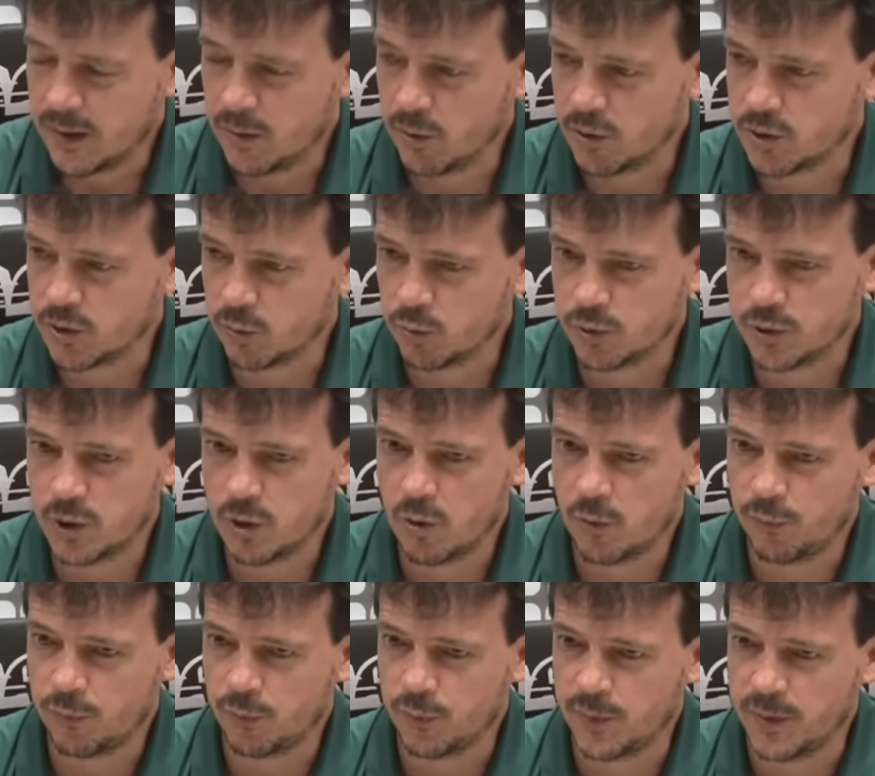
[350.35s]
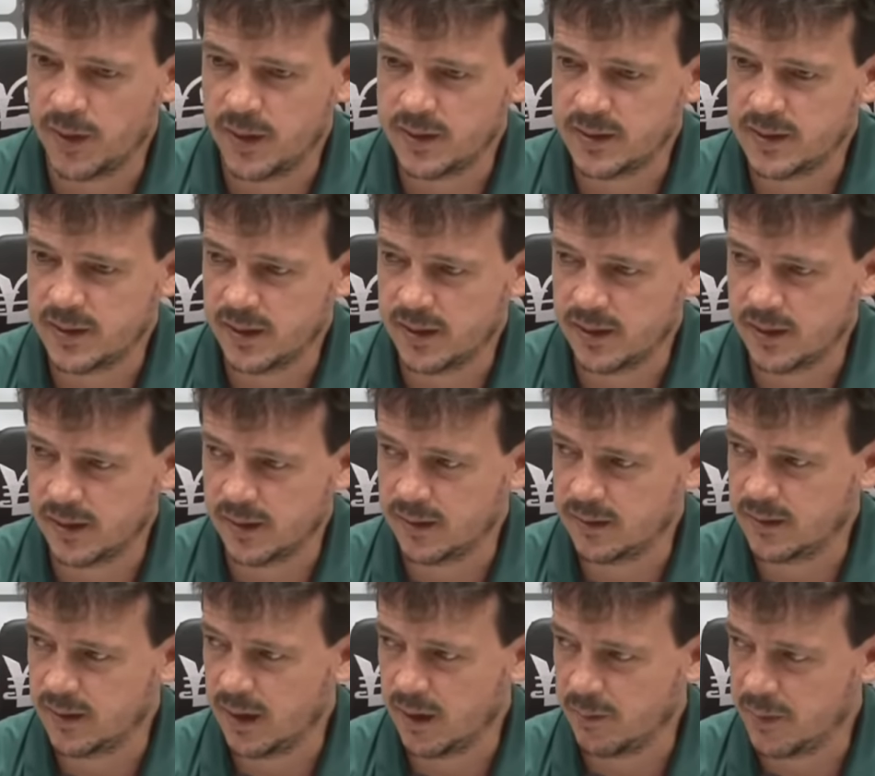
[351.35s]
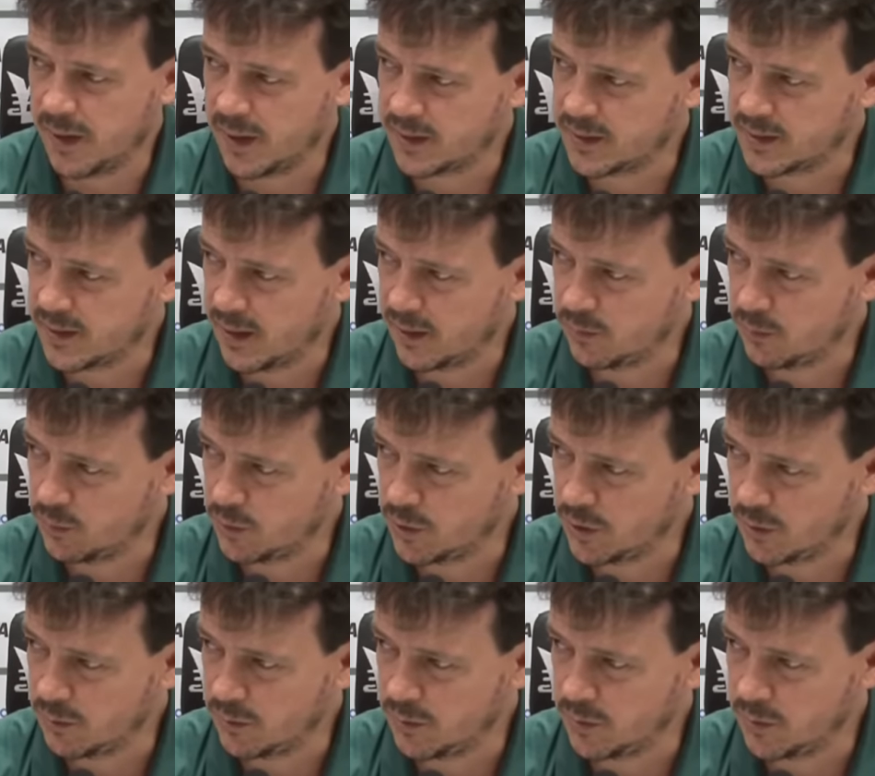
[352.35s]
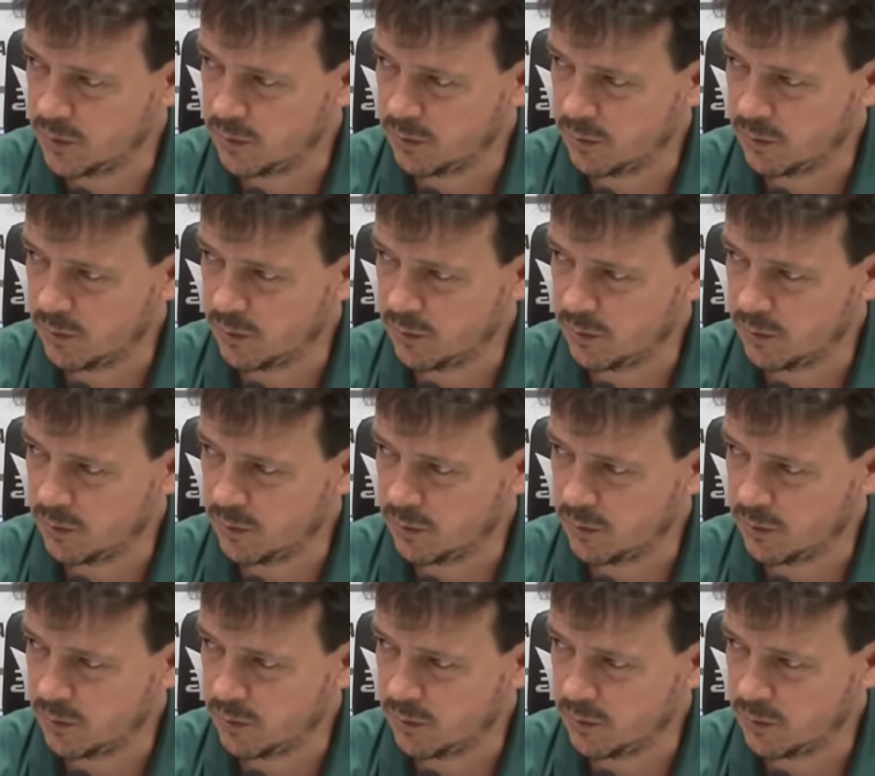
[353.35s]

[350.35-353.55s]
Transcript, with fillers: Eu acho que a torcida do Fluminense ela tem abraçado o time